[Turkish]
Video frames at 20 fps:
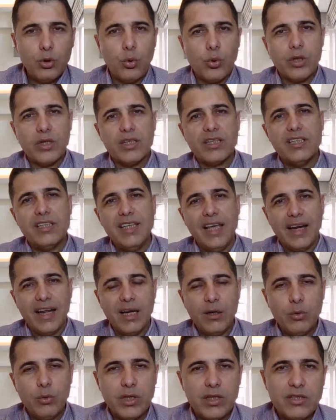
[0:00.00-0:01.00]
Oradaki
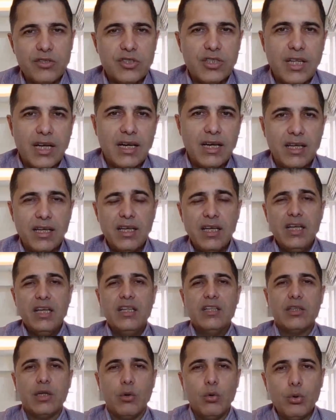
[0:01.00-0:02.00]
yerel üreticilerle,
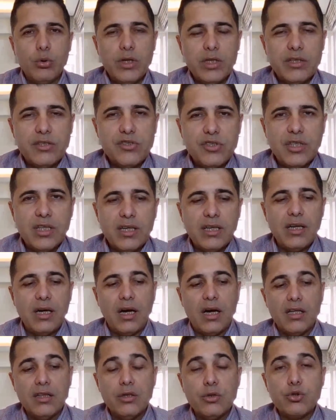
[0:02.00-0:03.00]
tavuk üreticileriyle
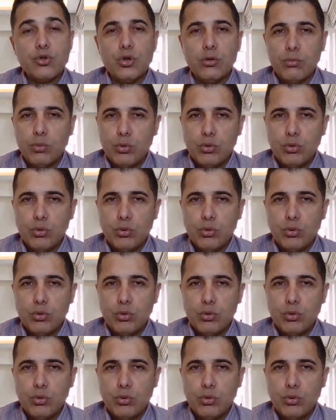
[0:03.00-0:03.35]
anlaşıyor.